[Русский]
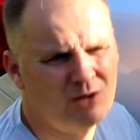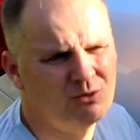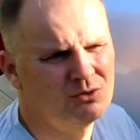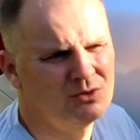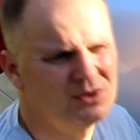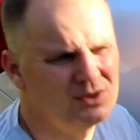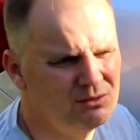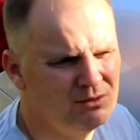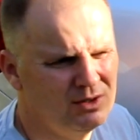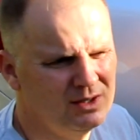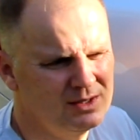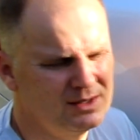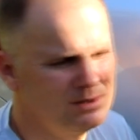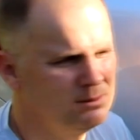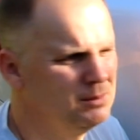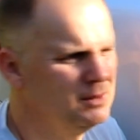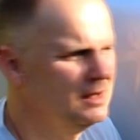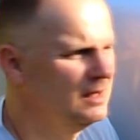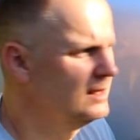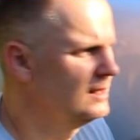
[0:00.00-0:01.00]
как он называется,
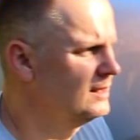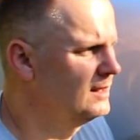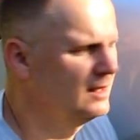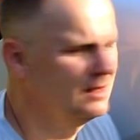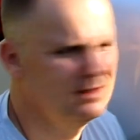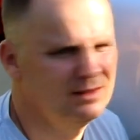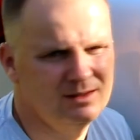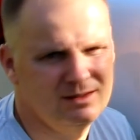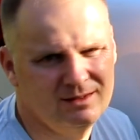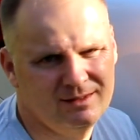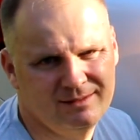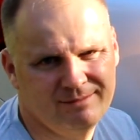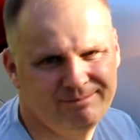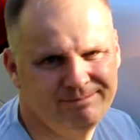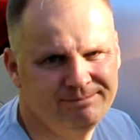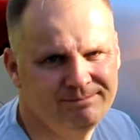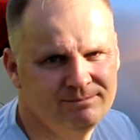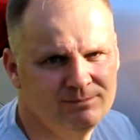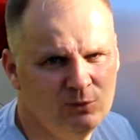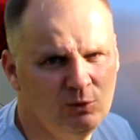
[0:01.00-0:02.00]
блядь.
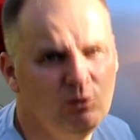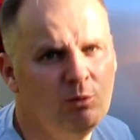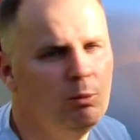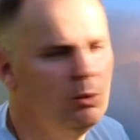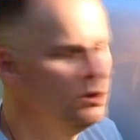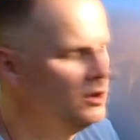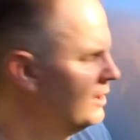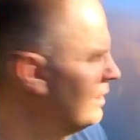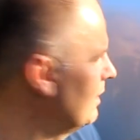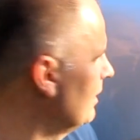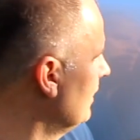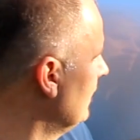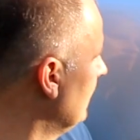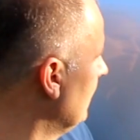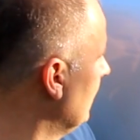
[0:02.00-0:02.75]
Ну, вы поняли.